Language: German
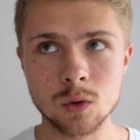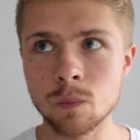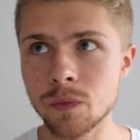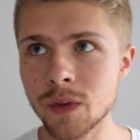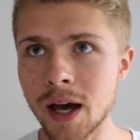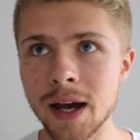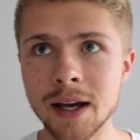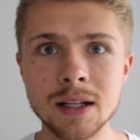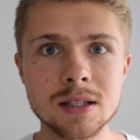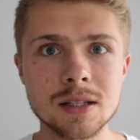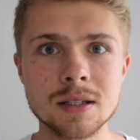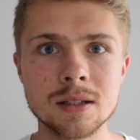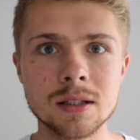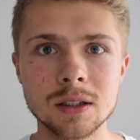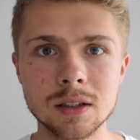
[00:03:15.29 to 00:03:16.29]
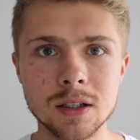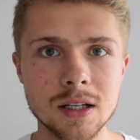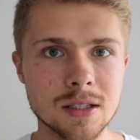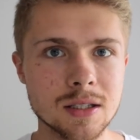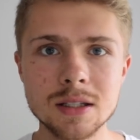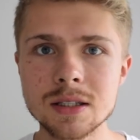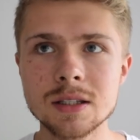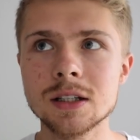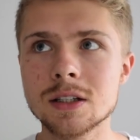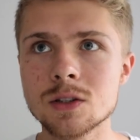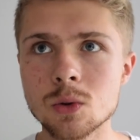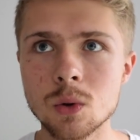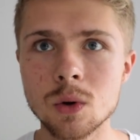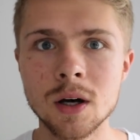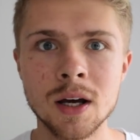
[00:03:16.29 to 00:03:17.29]
Und nein, es ist nicht, es ist nicht
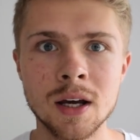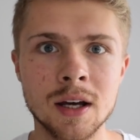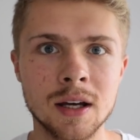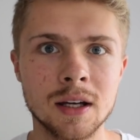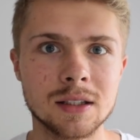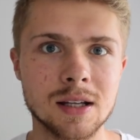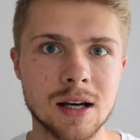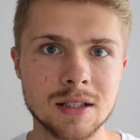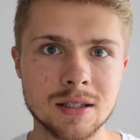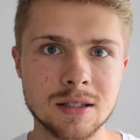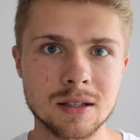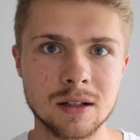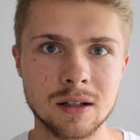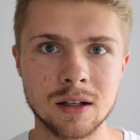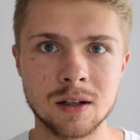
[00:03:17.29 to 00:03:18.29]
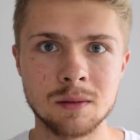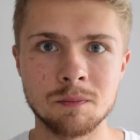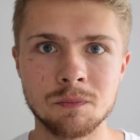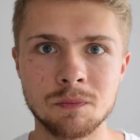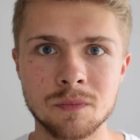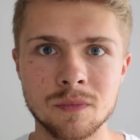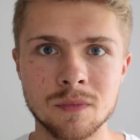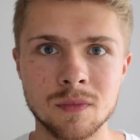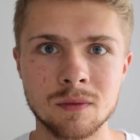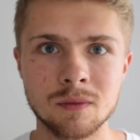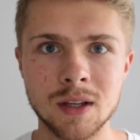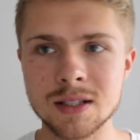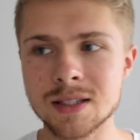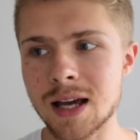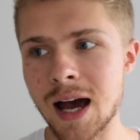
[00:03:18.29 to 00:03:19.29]
so, dass ähm,
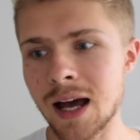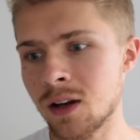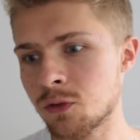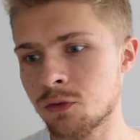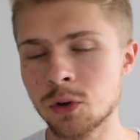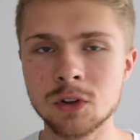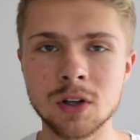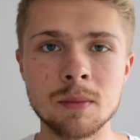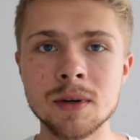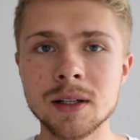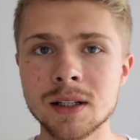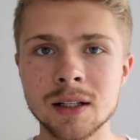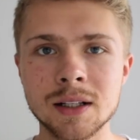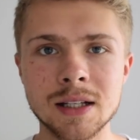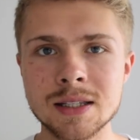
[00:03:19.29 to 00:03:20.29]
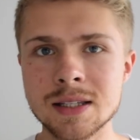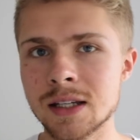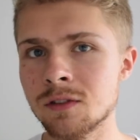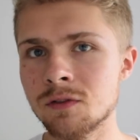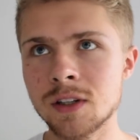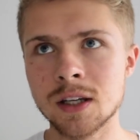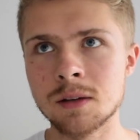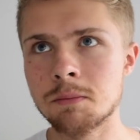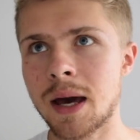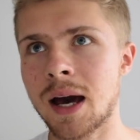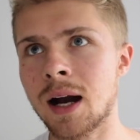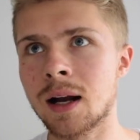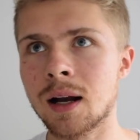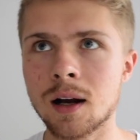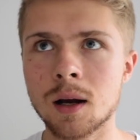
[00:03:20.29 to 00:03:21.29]
dass alle Futtermittel jetzt irgendwie in
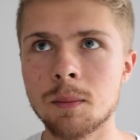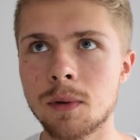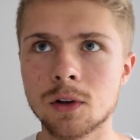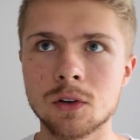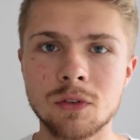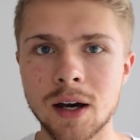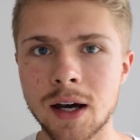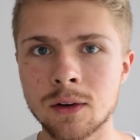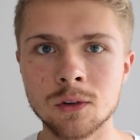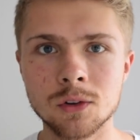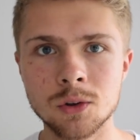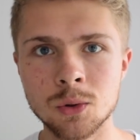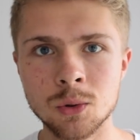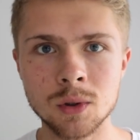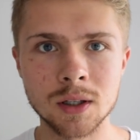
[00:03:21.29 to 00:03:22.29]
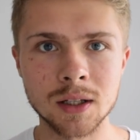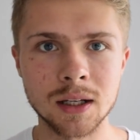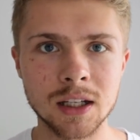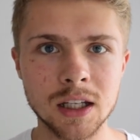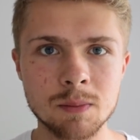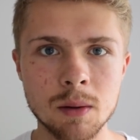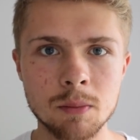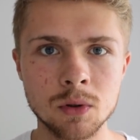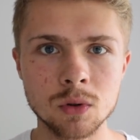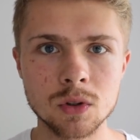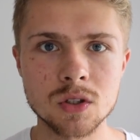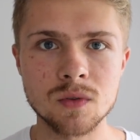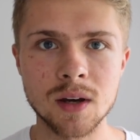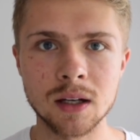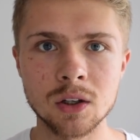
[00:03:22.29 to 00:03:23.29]
Bergen angebaut werden und die Hügel dann nicht mehr
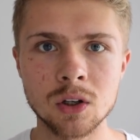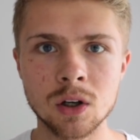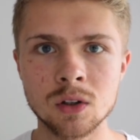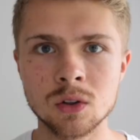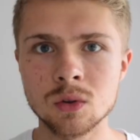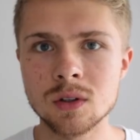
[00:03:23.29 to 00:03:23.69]
benutzt werden könnten.